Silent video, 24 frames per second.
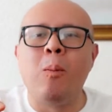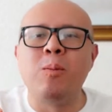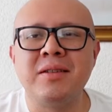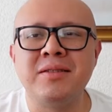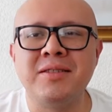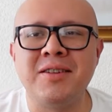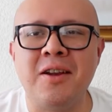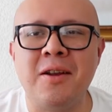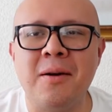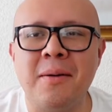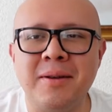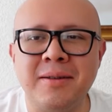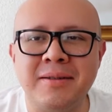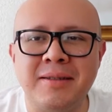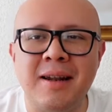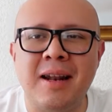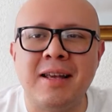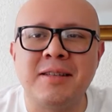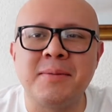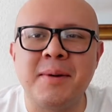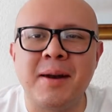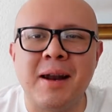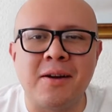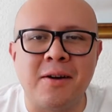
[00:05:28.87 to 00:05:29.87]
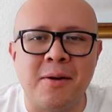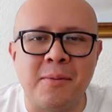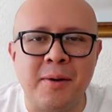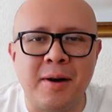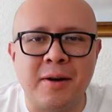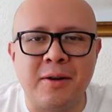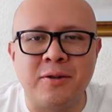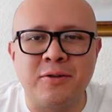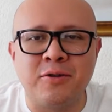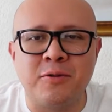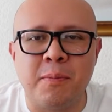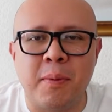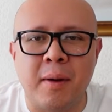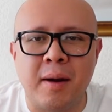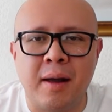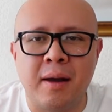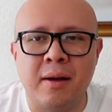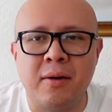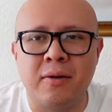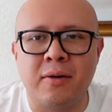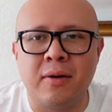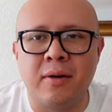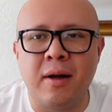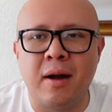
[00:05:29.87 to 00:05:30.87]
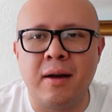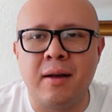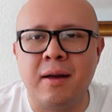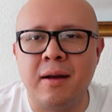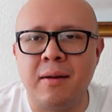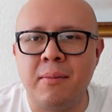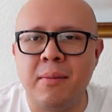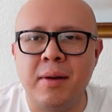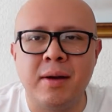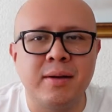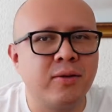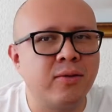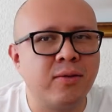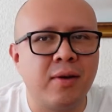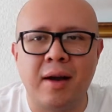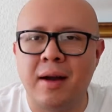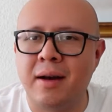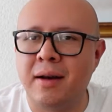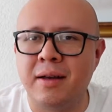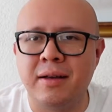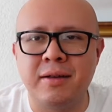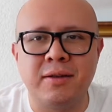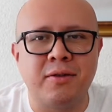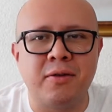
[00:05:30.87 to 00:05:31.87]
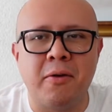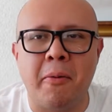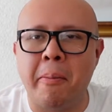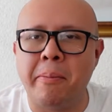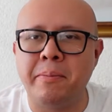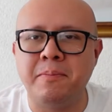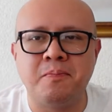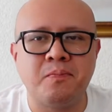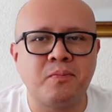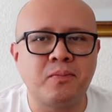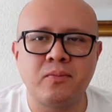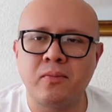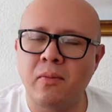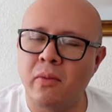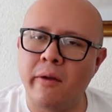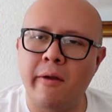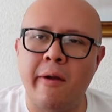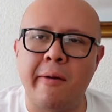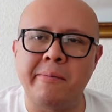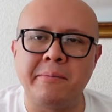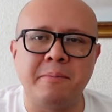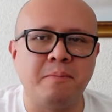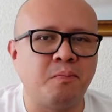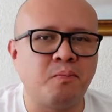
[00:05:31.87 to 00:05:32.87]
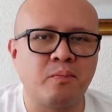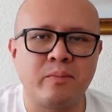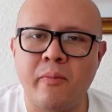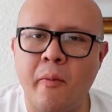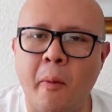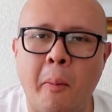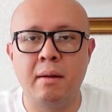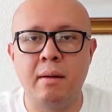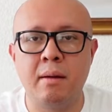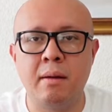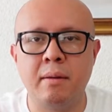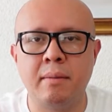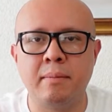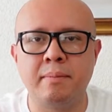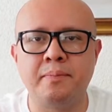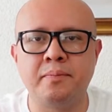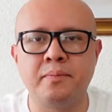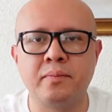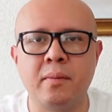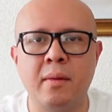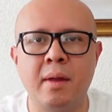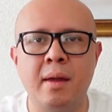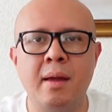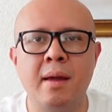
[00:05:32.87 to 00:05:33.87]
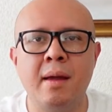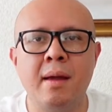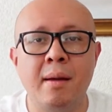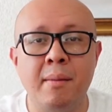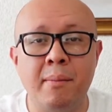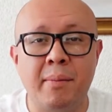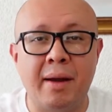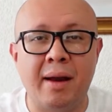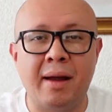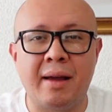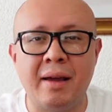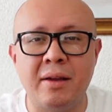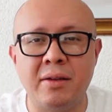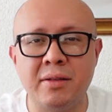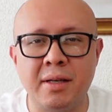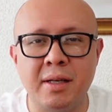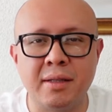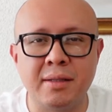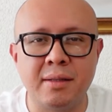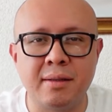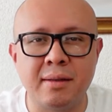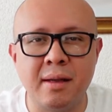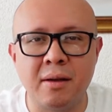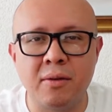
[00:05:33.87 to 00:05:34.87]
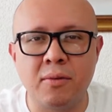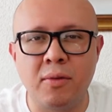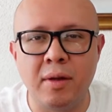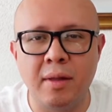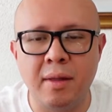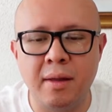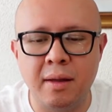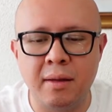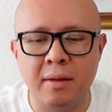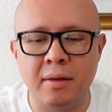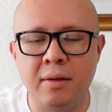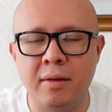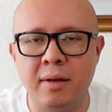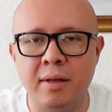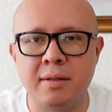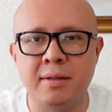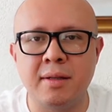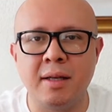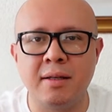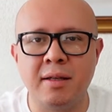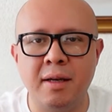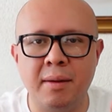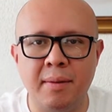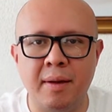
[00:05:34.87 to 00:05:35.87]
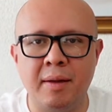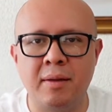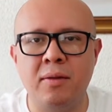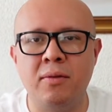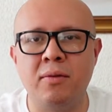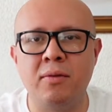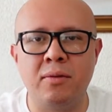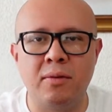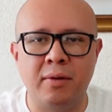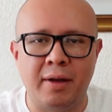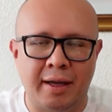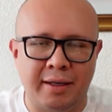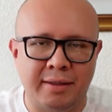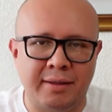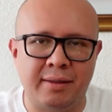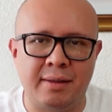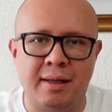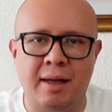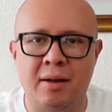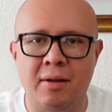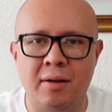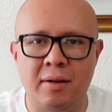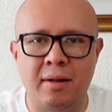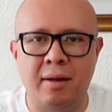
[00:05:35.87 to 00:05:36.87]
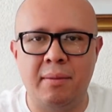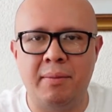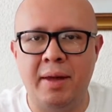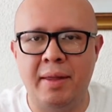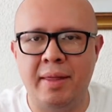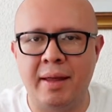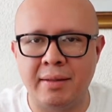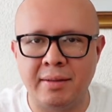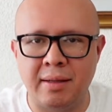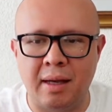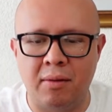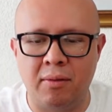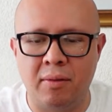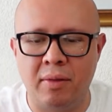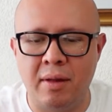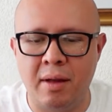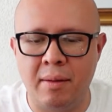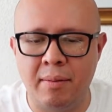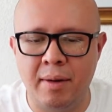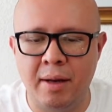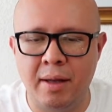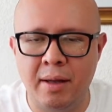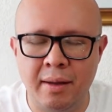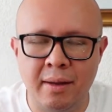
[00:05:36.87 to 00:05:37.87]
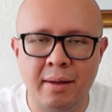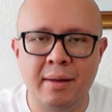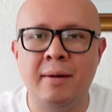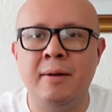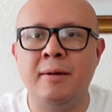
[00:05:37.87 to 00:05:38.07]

Si, si, las van a comer con su pareja o con alguien más, no hagan esto. ¿no? Para aquellos que se están cuidando y están llevando un estilo de vida saludable,